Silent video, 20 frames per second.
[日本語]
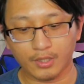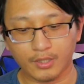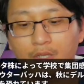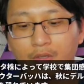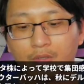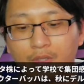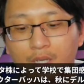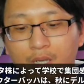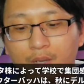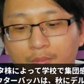
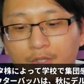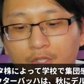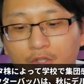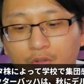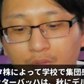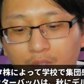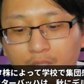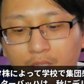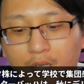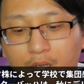デルタ株に
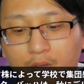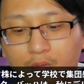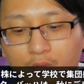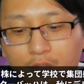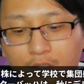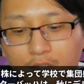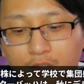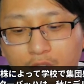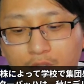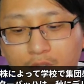よって学校
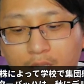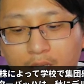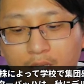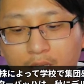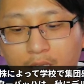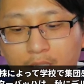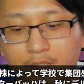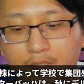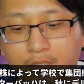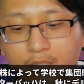で集団
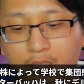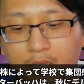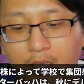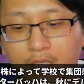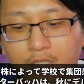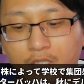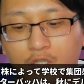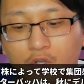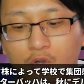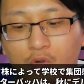感染が引
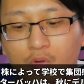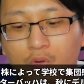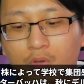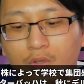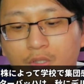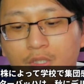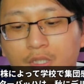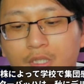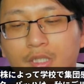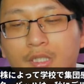き起こ
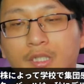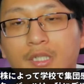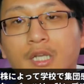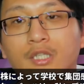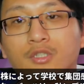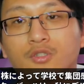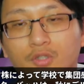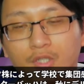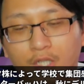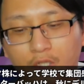りや
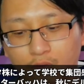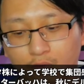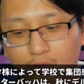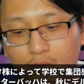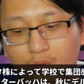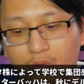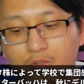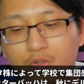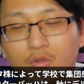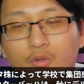すくなると、
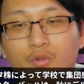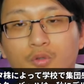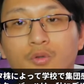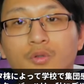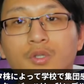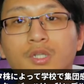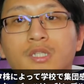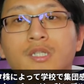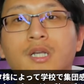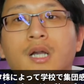そういうこと
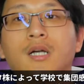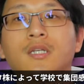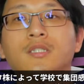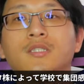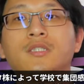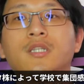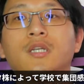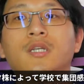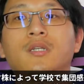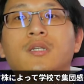に関
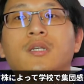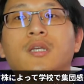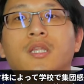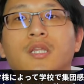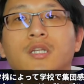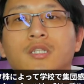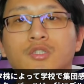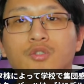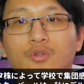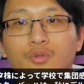して懸
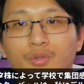念してお